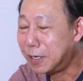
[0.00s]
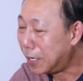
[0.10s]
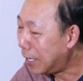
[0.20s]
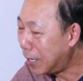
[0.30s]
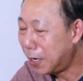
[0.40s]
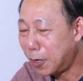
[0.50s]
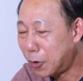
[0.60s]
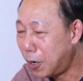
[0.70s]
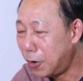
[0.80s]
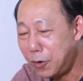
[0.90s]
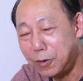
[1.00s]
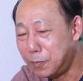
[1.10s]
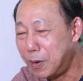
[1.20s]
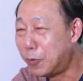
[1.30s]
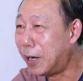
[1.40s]
เห็นแล้วเราก็
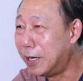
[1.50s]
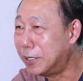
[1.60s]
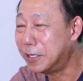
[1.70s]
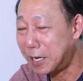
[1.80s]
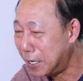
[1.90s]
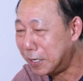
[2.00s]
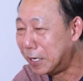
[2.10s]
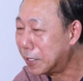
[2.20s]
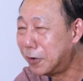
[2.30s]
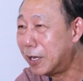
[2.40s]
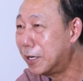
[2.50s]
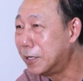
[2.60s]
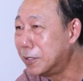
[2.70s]
ไม่ไหวเหนื่อยเห็นเขาแล้ว